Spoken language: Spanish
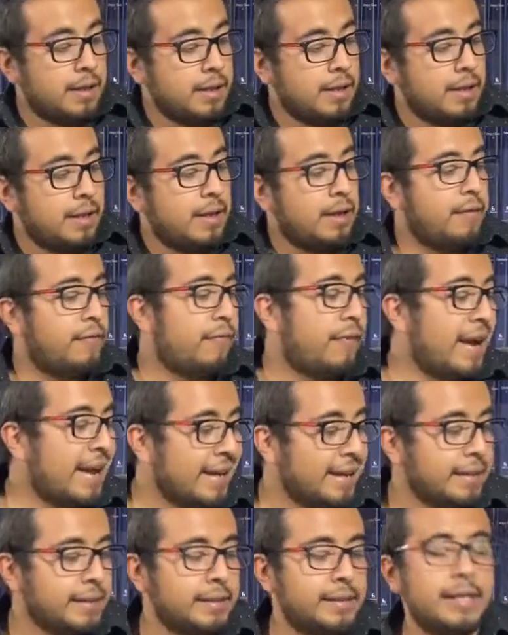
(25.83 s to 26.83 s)
Eh,
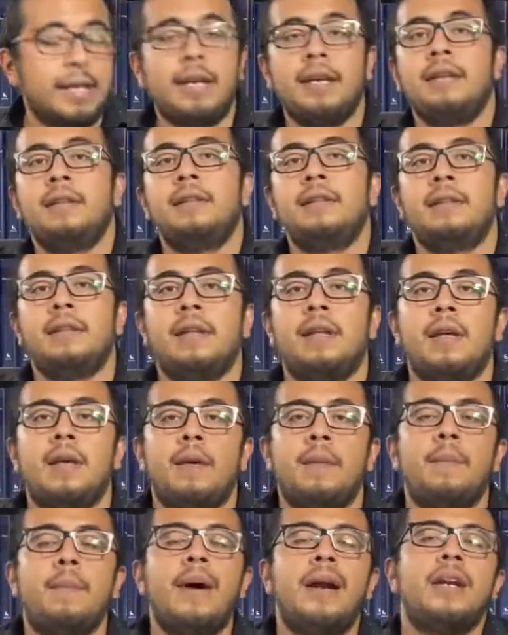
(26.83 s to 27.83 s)
Frankenstein
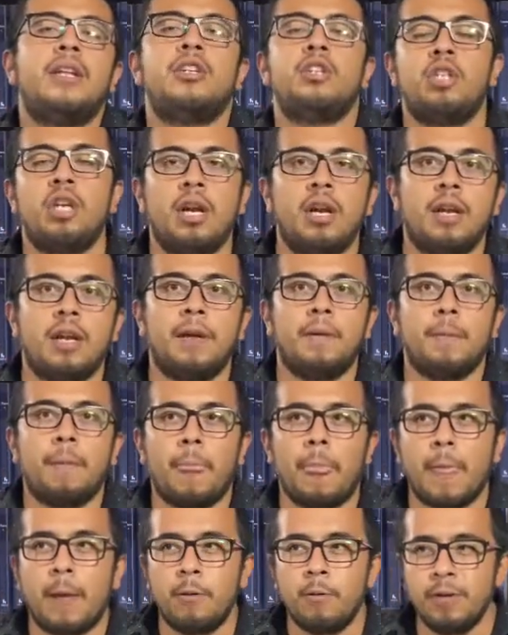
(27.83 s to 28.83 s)
de Mary Shelley
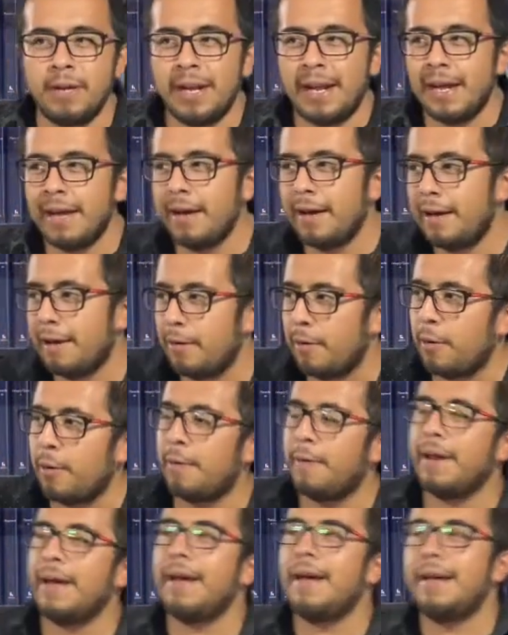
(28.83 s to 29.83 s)
una
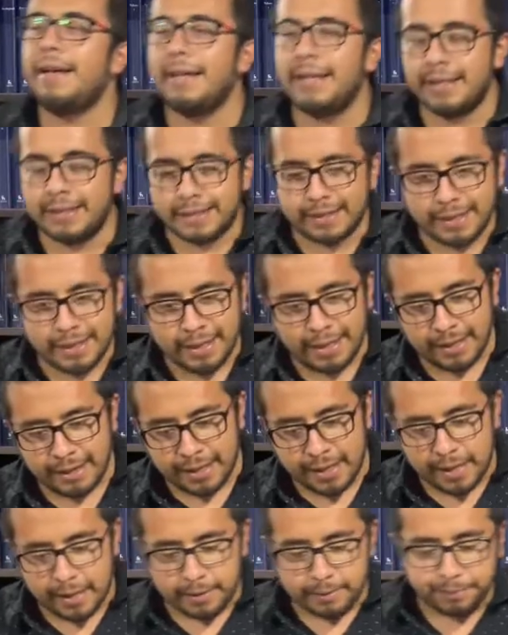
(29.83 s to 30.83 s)
obra
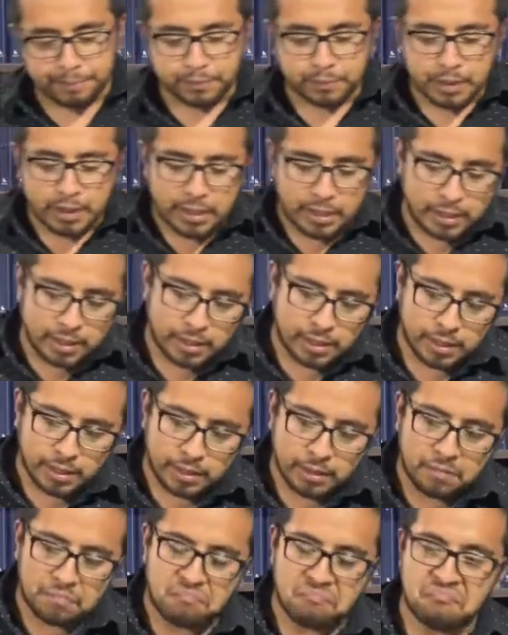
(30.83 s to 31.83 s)
escrita
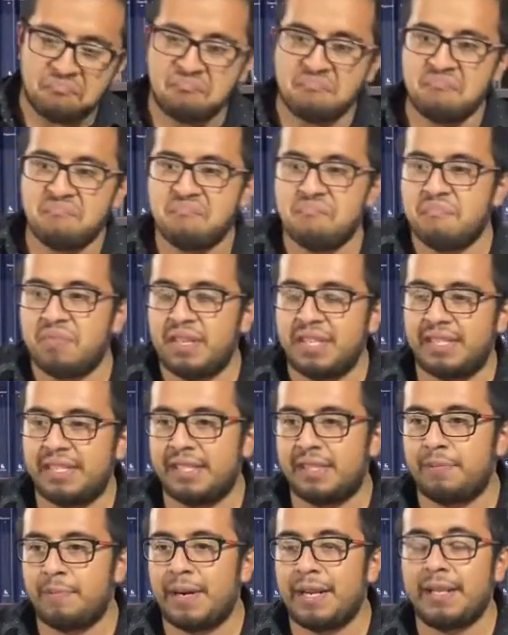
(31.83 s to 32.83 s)
y
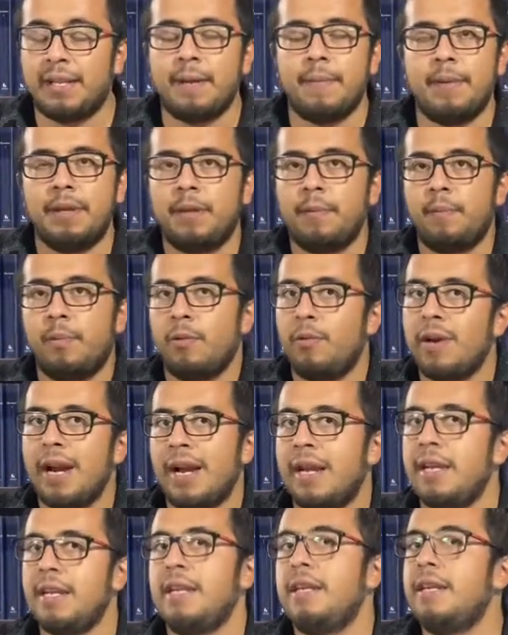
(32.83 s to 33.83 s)
pues prácticamente por una
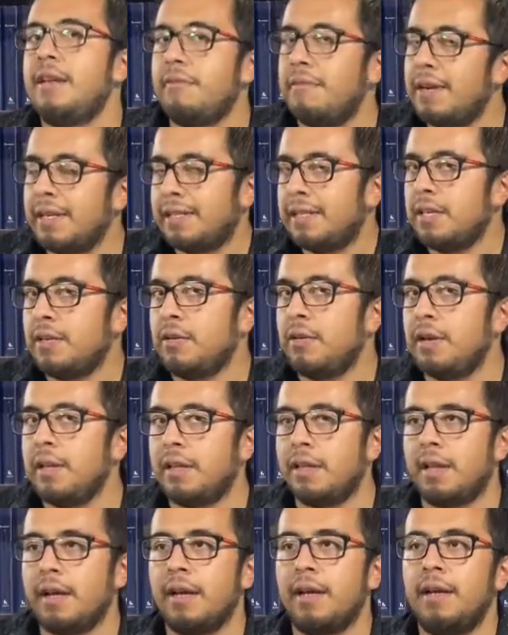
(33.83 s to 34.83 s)
niña, una
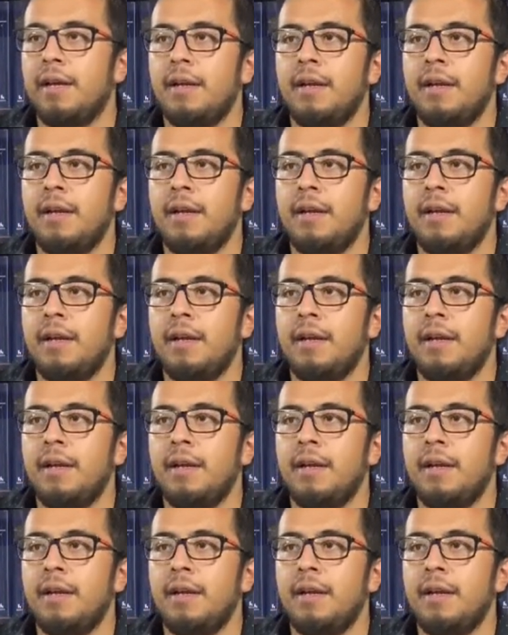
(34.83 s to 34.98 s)
señorita.